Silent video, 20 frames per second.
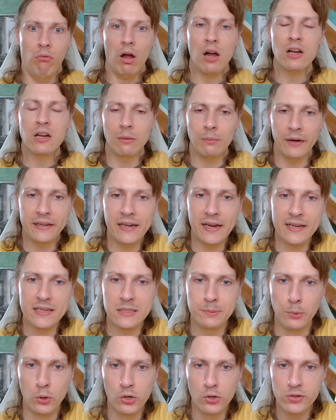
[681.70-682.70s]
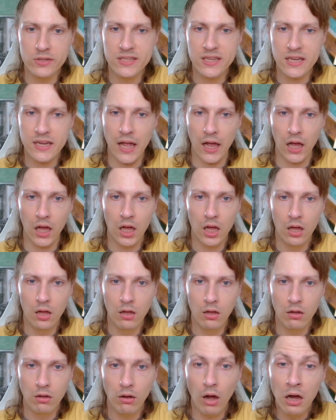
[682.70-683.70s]
Oh, comment il a explosé
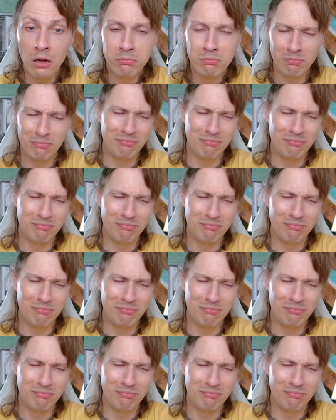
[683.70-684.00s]
oh.